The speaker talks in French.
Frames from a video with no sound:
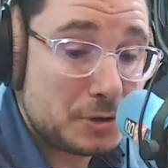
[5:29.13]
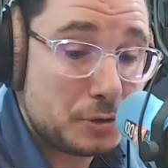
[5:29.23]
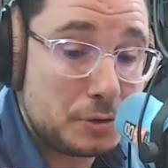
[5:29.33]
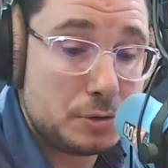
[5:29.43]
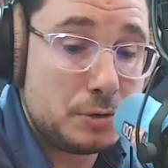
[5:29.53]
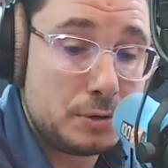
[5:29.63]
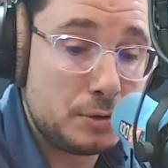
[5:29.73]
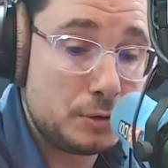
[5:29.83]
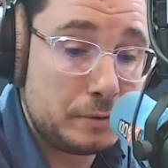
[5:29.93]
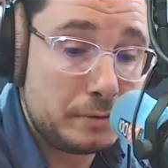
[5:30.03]
parce que
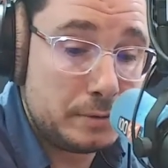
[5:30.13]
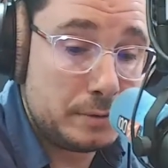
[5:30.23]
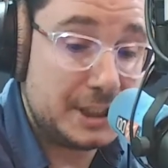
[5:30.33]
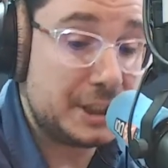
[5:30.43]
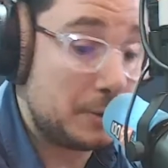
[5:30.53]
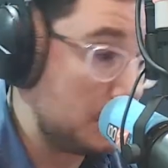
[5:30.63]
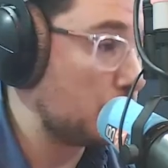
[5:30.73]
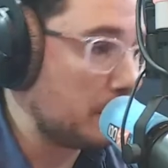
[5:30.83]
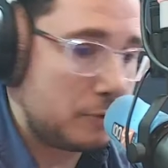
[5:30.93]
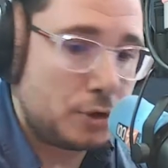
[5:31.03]
de, déjà, on est
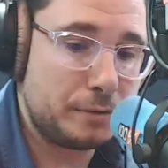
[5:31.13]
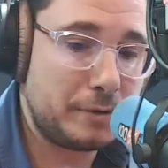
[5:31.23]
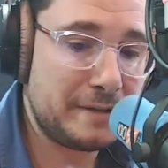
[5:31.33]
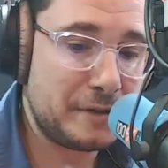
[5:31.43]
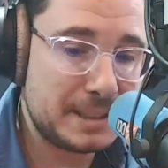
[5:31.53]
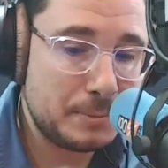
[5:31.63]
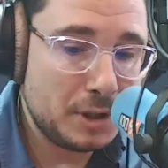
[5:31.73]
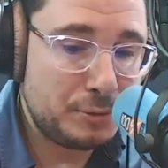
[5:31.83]
content de vous recevoir, forcément.